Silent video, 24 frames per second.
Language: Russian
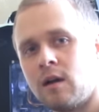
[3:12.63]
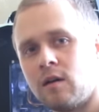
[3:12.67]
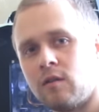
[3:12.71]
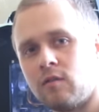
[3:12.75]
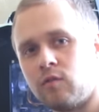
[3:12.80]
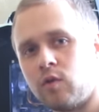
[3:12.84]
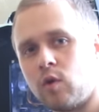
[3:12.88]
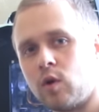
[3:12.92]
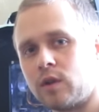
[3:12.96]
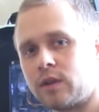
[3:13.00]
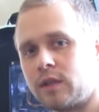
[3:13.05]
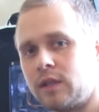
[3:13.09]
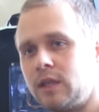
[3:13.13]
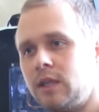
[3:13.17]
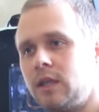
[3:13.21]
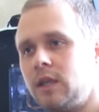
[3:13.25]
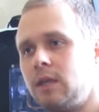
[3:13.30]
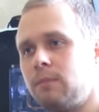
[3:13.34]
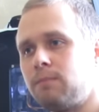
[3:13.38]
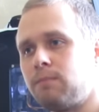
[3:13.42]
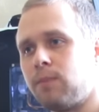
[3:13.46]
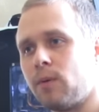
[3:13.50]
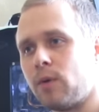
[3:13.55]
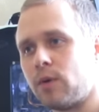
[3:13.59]
Вот
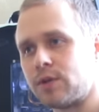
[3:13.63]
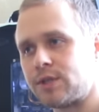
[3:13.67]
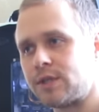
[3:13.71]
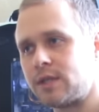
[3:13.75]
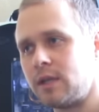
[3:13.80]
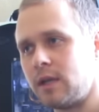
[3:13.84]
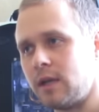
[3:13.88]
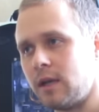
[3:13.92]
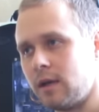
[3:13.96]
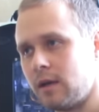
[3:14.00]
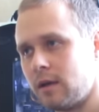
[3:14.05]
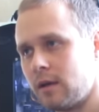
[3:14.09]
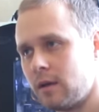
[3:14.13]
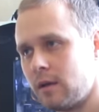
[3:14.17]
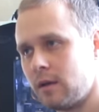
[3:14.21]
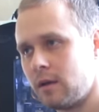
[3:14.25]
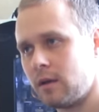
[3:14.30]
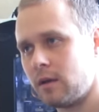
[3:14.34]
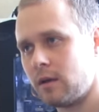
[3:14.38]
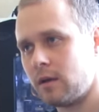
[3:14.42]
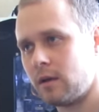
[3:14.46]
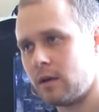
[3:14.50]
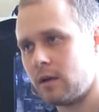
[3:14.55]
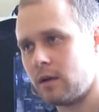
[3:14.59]
и после
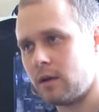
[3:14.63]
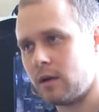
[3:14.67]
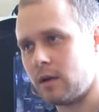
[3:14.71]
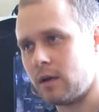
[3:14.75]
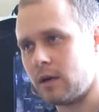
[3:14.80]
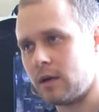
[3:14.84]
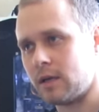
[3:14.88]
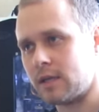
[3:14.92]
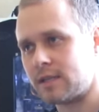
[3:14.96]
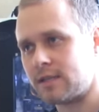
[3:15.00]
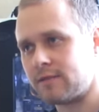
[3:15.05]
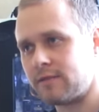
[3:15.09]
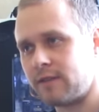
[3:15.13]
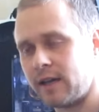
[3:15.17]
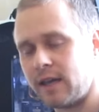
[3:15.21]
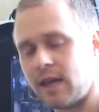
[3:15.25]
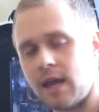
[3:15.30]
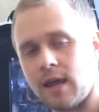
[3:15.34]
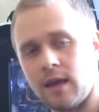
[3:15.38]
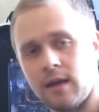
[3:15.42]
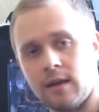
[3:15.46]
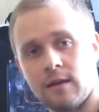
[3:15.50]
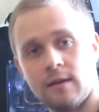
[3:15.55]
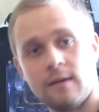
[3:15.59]
э,
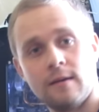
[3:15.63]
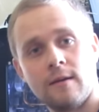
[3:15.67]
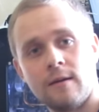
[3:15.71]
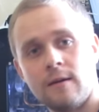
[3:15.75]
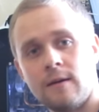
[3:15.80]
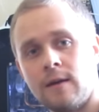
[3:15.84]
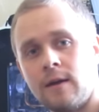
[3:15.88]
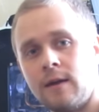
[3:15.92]
своей